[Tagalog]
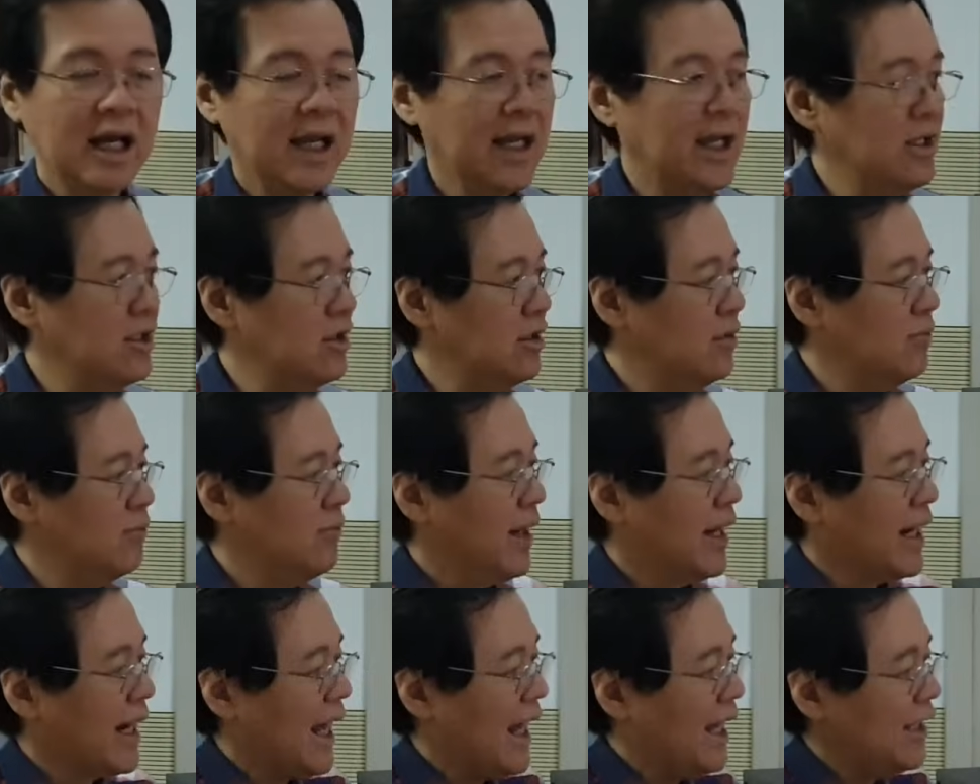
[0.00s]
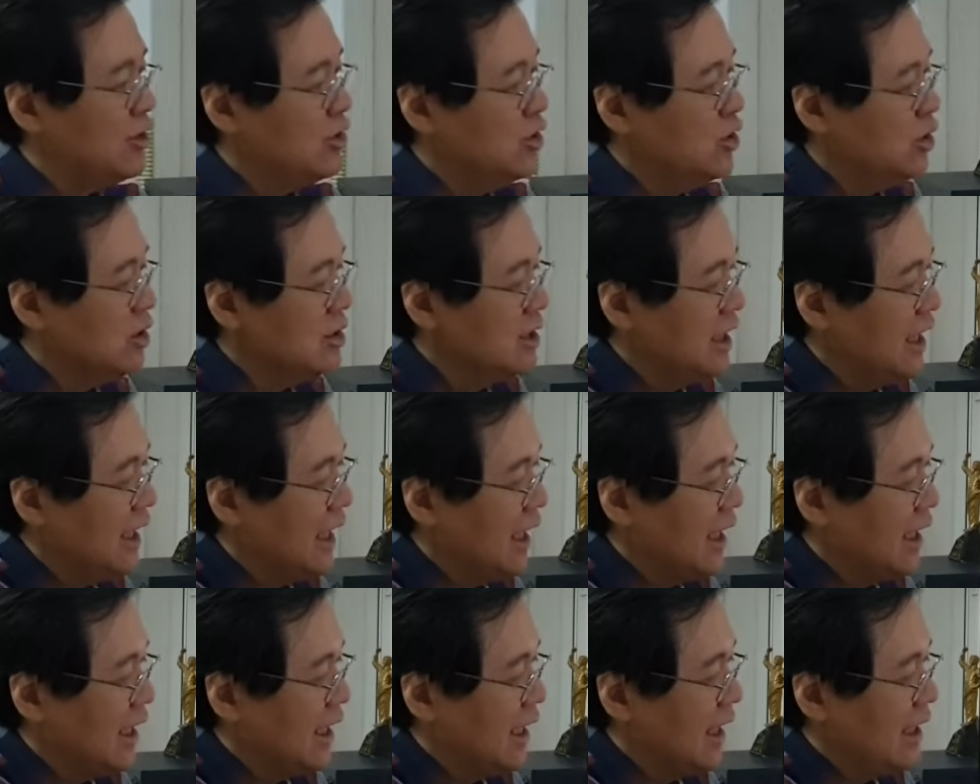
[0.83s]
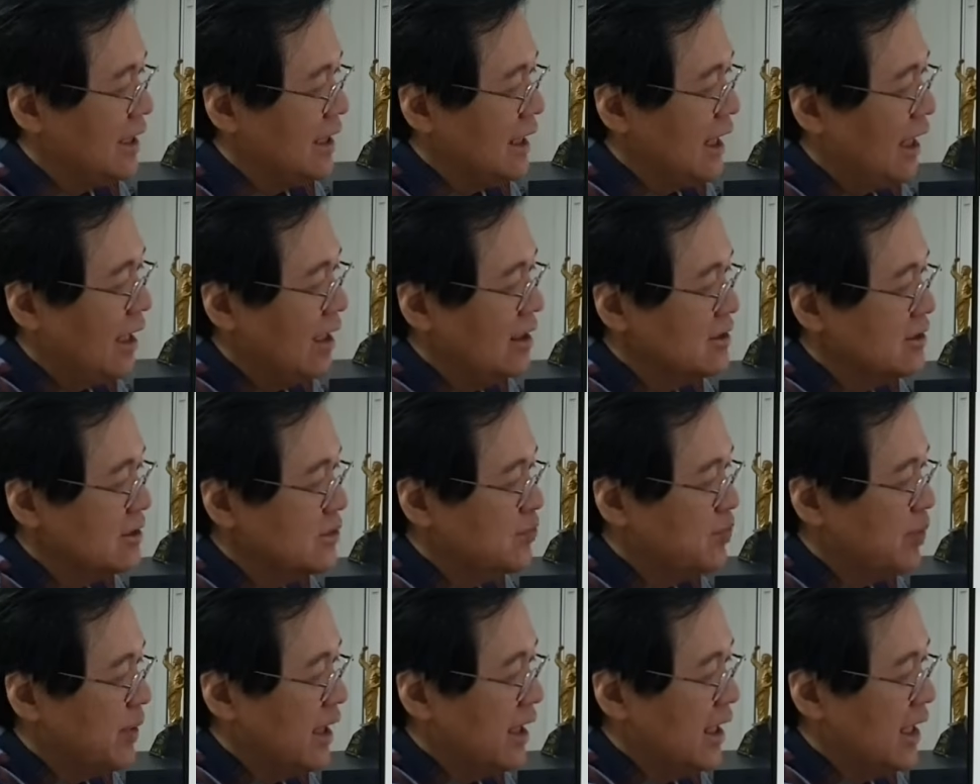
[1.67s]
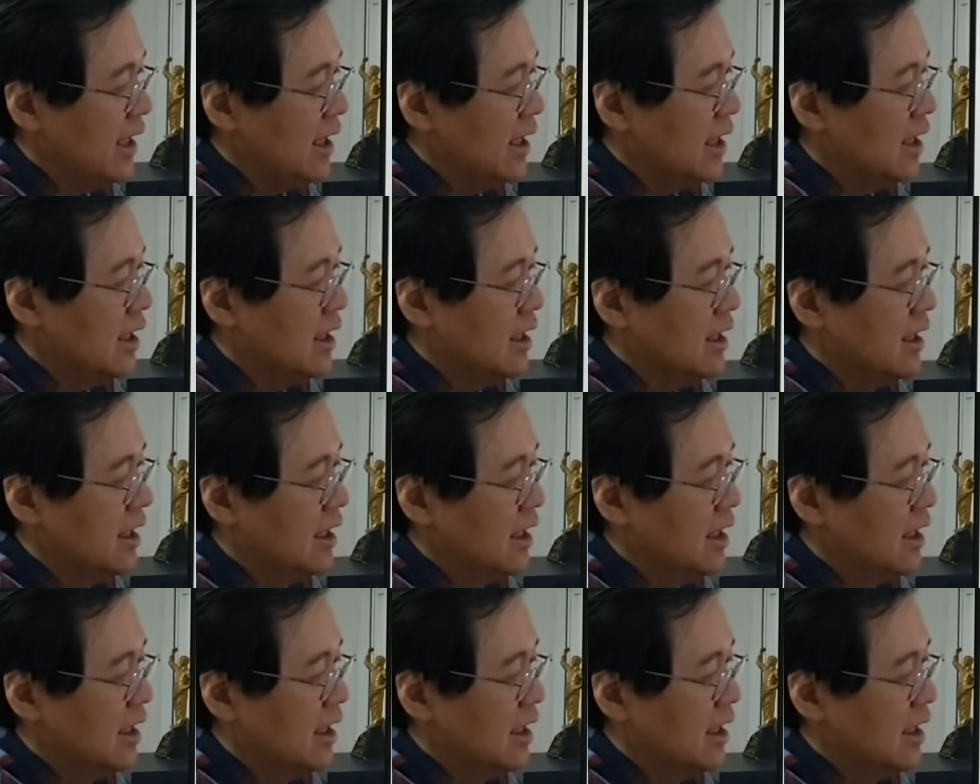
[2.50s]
Ayan o, barado nilagyan ng spring